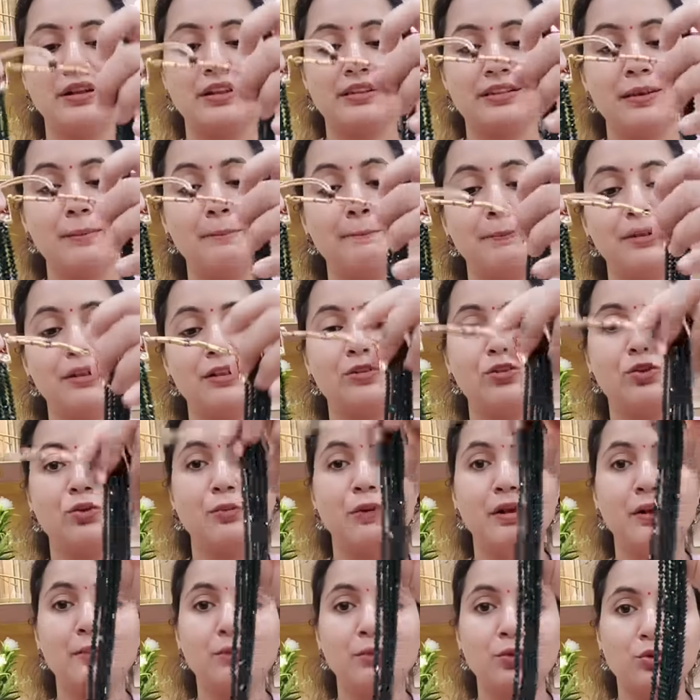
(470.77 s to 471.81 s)
सिंपल
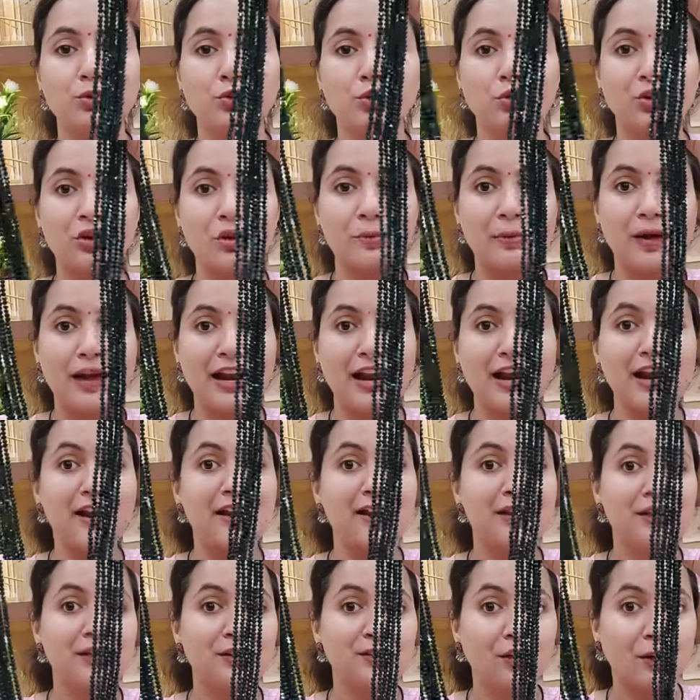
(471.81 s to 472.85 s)
सोबर मोतियों की माला
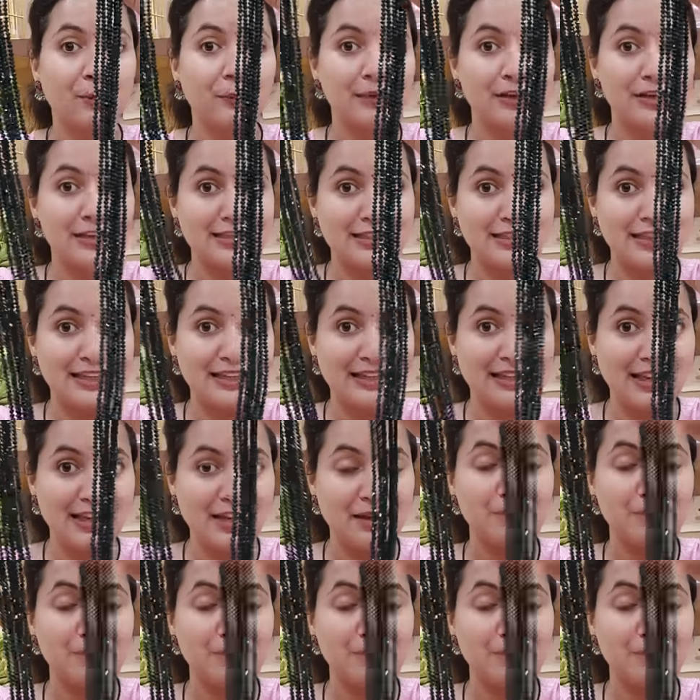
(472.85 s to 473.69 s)
तो आप इस तरीके की